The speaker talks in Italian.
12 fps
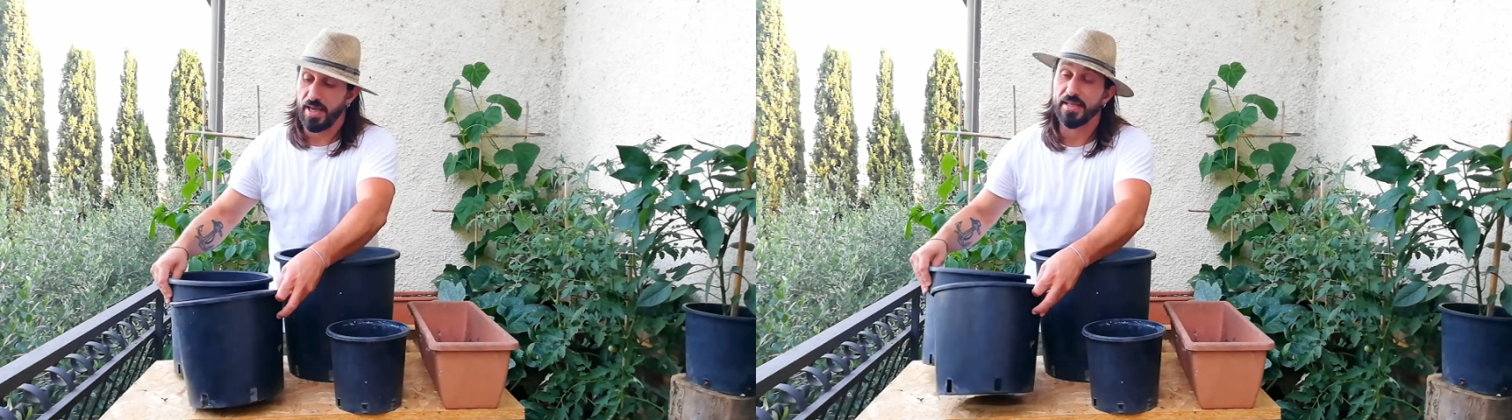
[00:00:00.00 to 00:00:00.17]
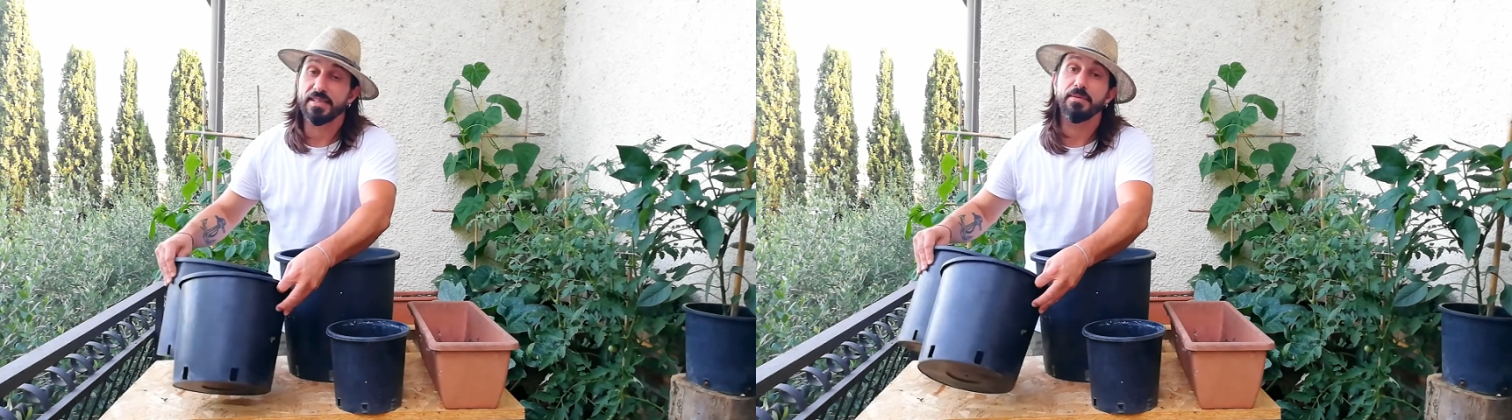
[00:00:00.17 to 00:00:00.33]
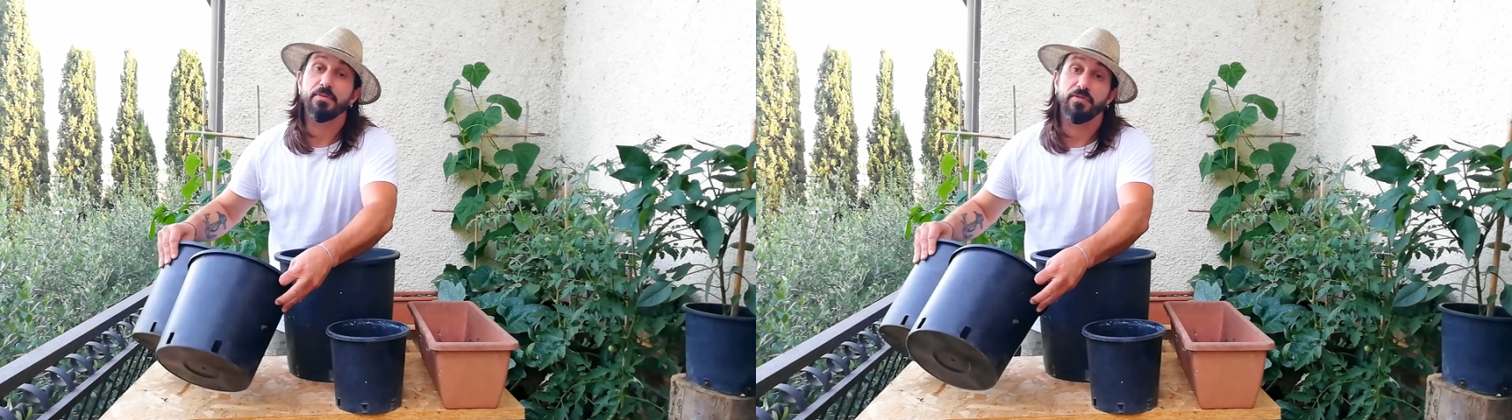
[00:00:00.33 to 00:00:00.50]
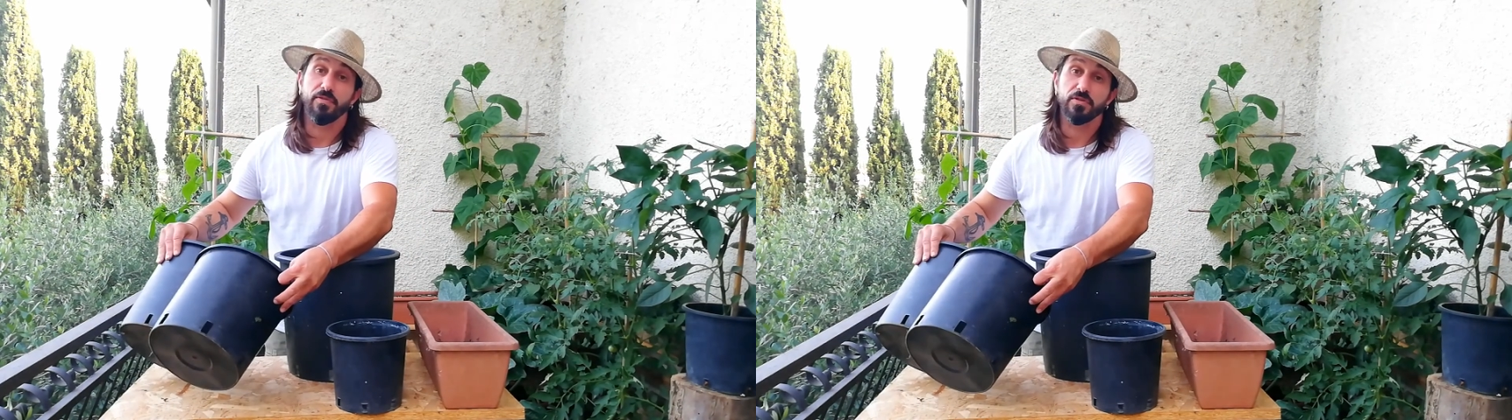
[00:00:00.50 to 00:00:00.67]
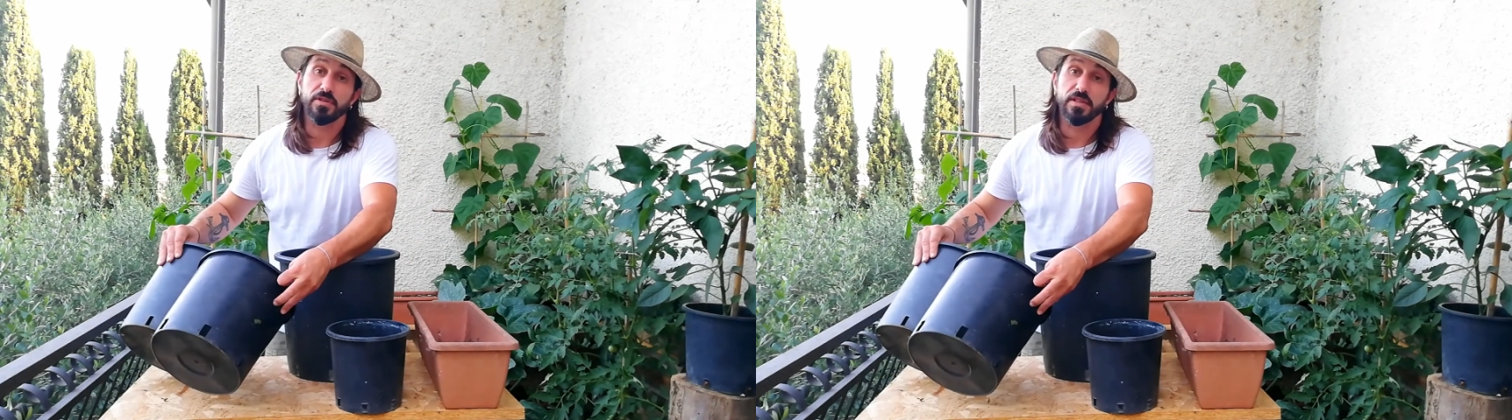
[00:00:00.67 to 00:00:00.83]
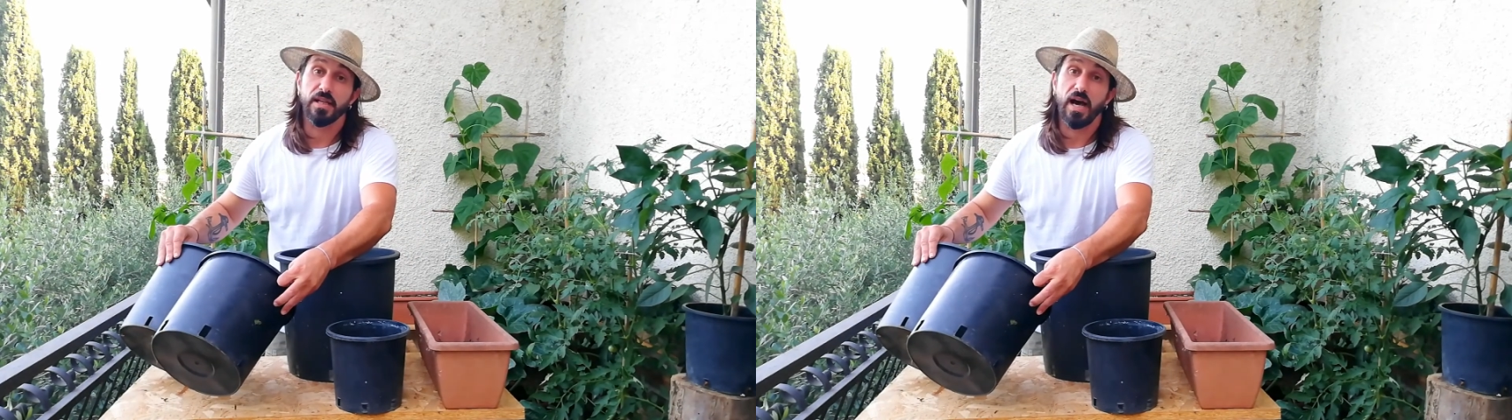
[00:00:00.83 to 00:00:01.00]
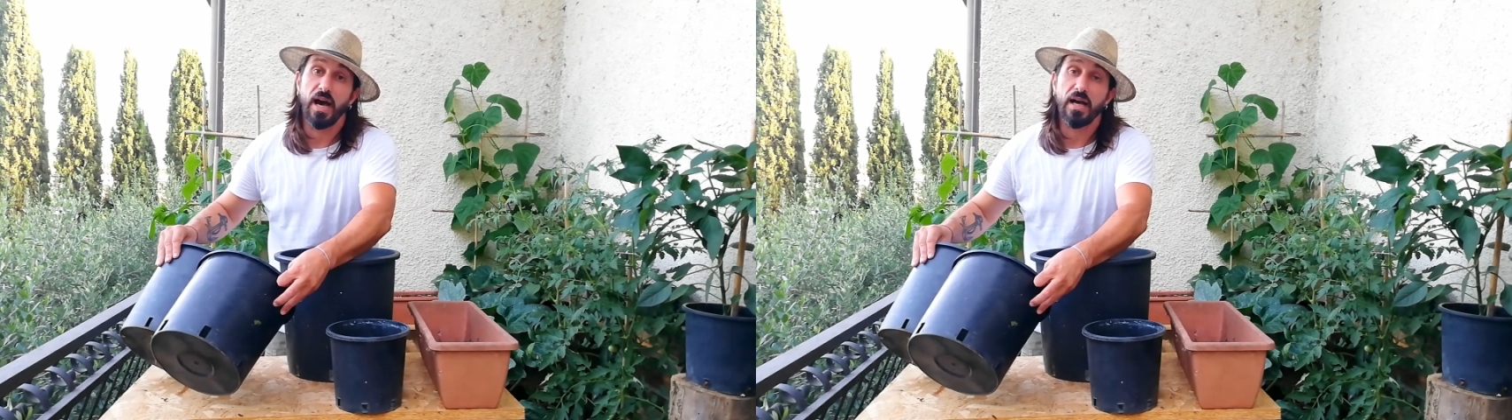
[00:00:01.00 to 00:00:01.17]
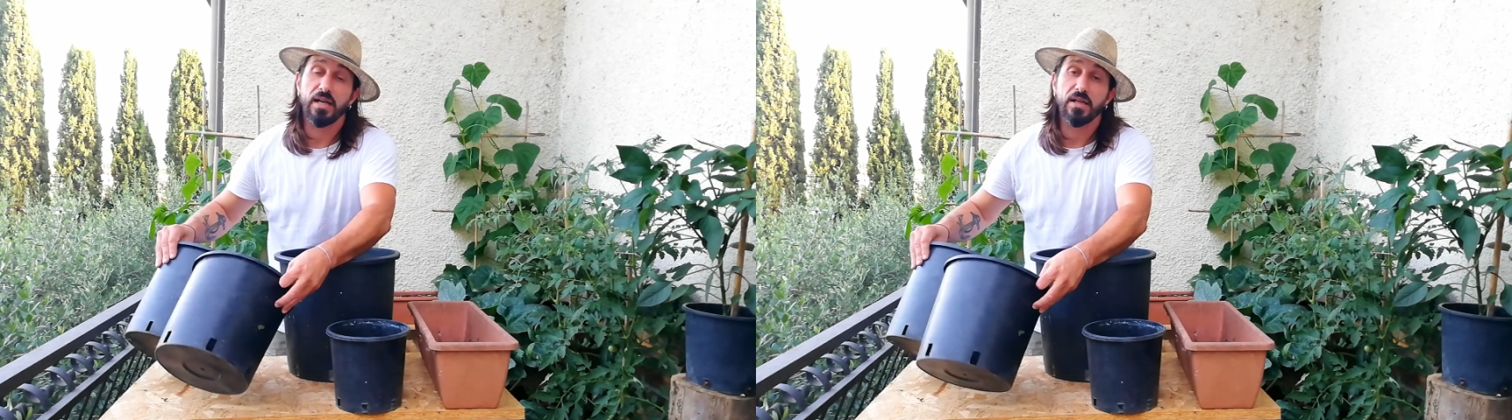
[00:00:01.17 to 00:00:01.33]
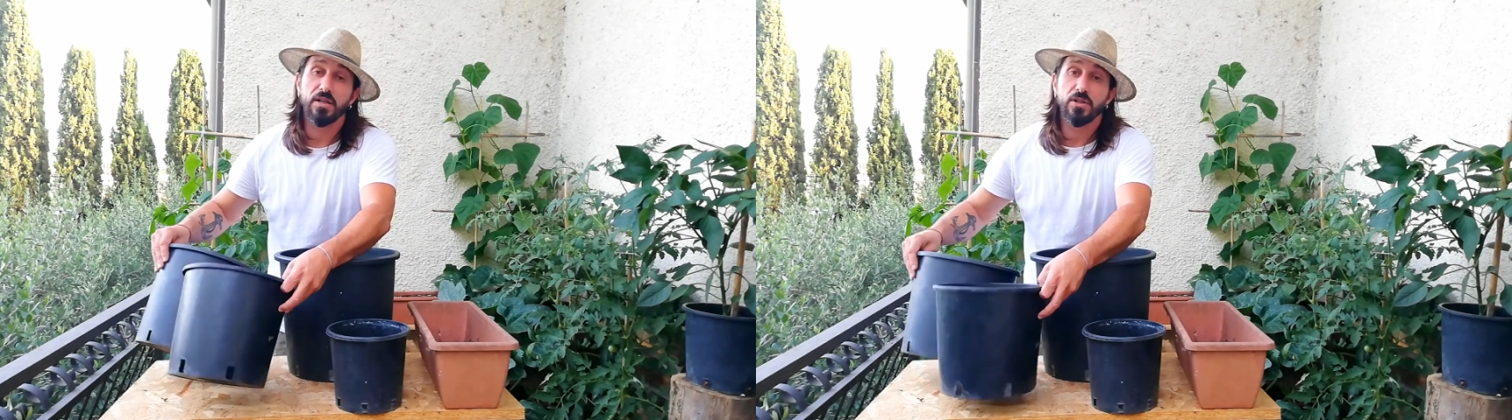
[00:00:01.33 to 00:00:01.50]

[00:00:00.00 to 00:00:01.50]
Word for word: e di profondità,